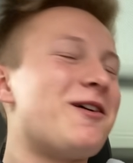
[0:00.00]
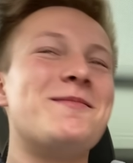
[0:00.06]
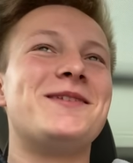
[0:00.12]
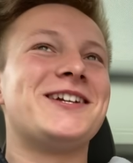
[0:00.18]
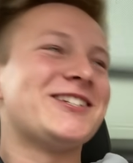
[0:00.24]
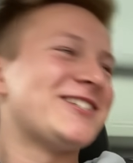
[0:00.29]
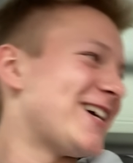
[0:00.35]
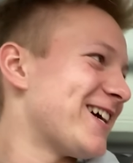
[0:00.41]
räumen
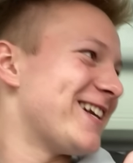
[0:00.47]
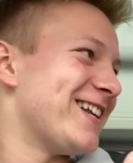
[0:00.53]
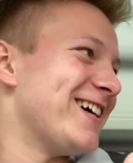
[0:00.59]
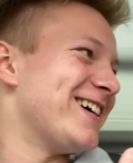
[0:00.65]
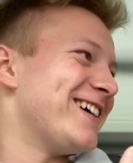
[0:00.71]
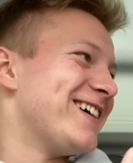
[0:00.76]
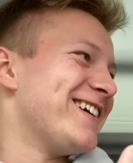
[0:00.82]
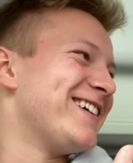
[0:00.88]
wir den Schrank
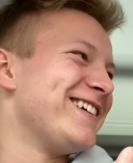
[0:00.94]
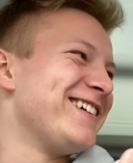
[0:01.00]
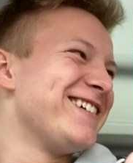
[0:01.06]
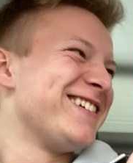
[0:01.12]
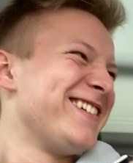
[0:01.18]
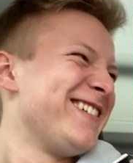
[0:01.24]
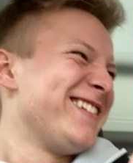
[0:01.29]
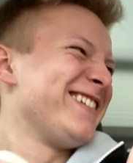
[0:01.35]
leer.
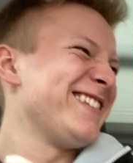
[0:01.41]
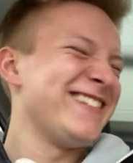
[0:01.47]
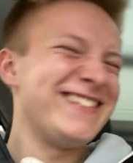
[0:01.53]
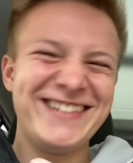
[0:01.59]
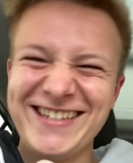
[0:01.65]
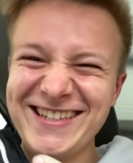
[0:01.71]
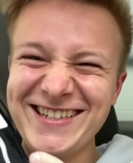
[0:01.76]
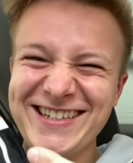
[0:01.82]

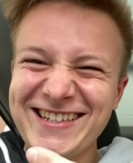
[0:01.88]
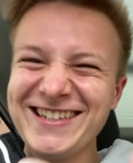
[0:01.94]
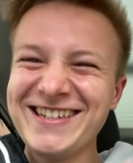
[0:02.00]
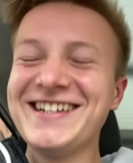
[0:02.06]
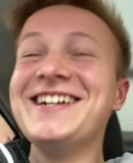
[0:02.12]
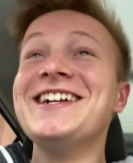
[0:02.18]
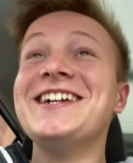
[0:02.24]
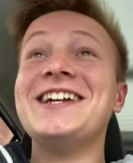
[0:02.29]
Das,
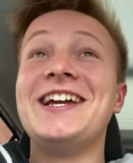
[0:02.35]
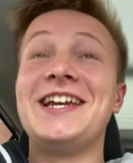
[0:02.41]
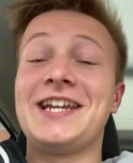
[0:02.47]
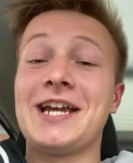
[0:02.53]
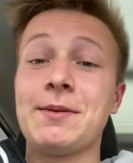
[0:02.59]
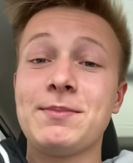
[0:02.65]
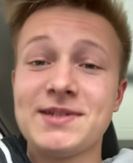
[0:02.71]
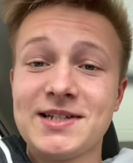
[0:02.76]

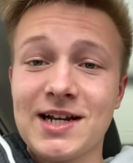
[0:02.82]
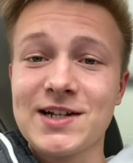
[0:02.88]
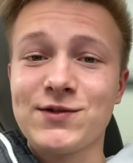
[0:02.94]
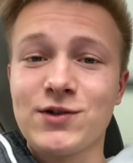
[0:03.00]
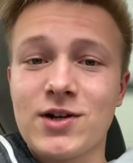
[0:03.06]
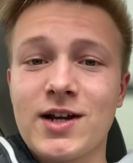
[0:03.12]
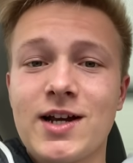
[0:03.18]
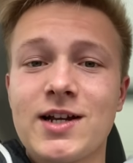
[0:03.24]
ich habe ein bisschen
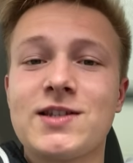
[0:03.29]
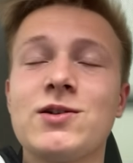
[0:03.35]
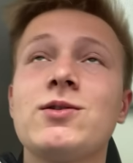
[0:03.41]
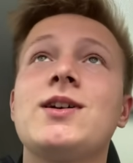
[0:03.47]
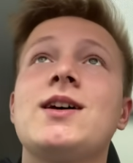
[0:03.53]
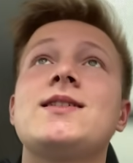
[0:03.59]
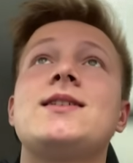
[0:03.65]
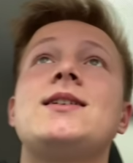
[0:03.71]
Angst vor der
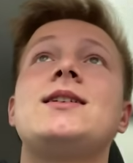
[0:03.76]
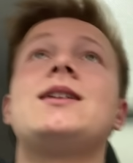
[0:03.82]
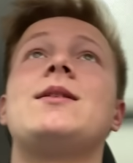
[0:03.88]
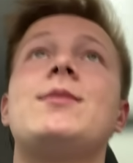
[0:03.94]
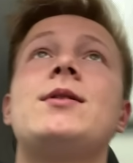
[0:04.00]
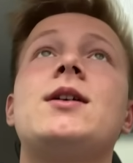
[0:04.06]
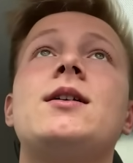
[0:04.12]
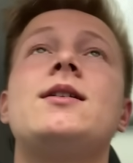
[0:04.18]
Reaktion tatsächlich,
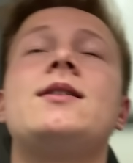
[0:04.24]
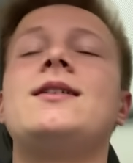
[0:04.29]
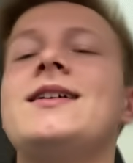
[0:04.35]
aber